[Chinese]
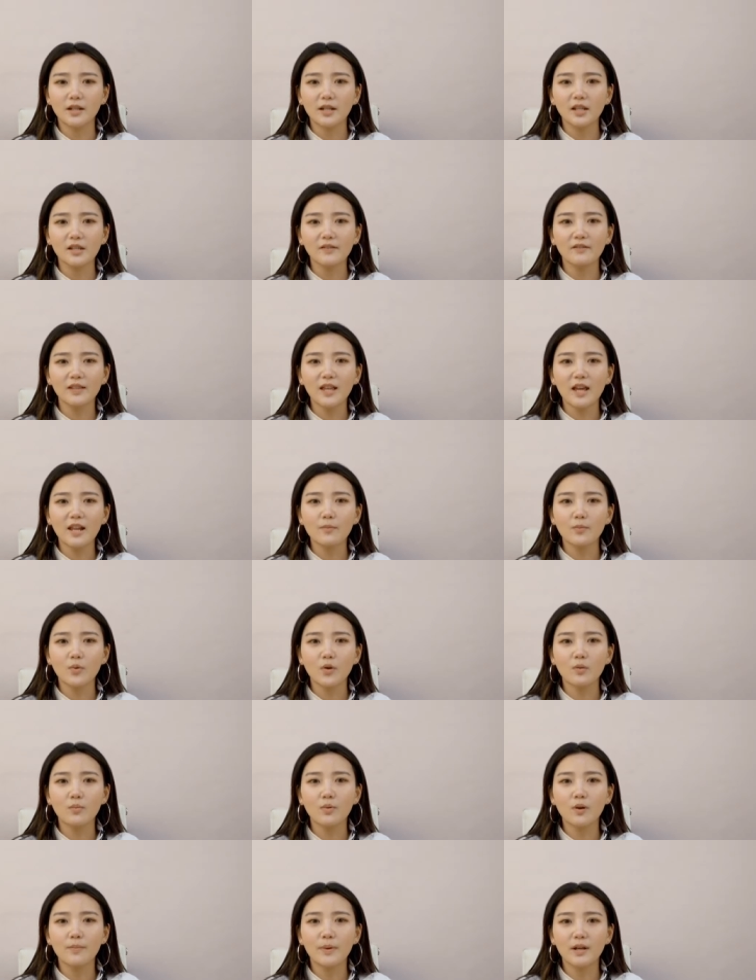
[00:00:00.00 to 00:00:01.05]
因为她的
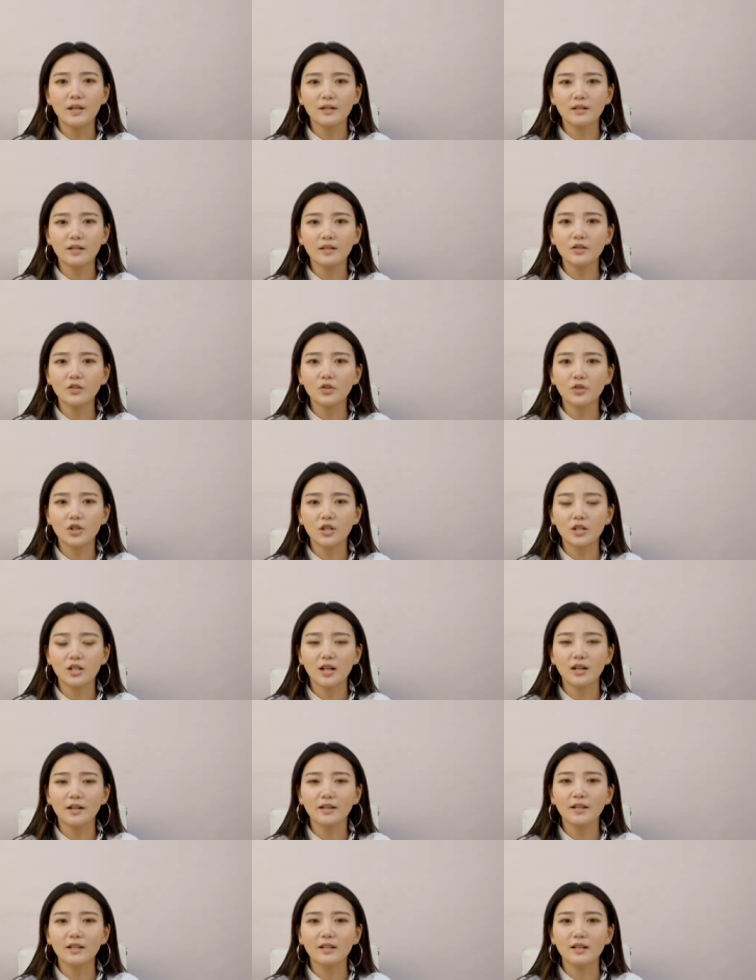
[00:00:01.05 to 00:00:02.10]
婆婆本身就是
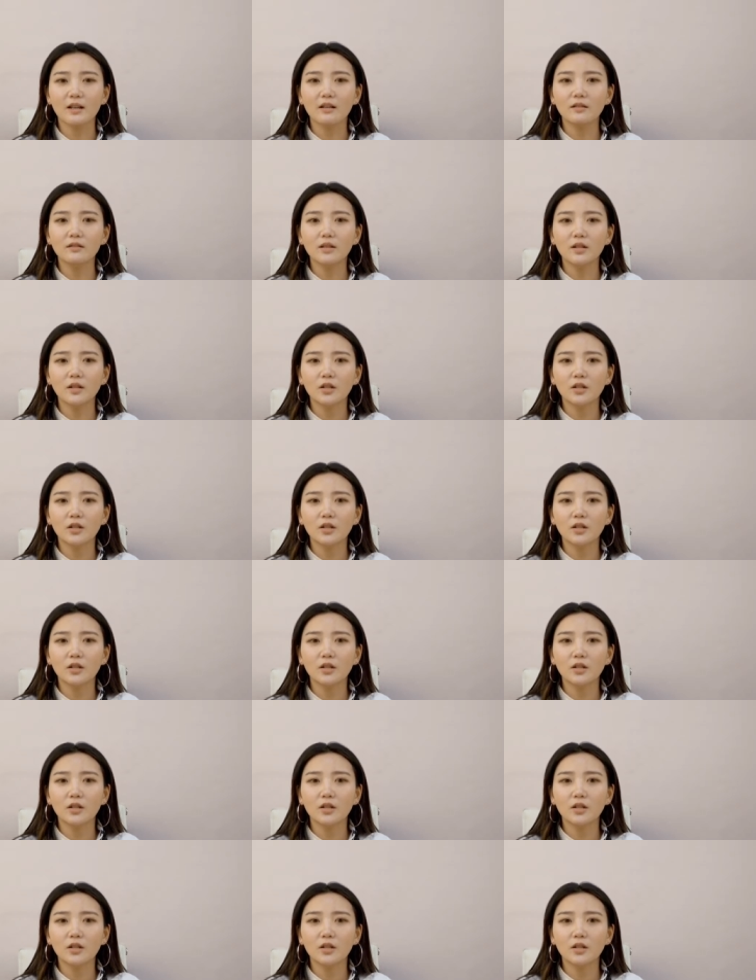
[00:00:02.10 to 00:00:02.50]
城里人。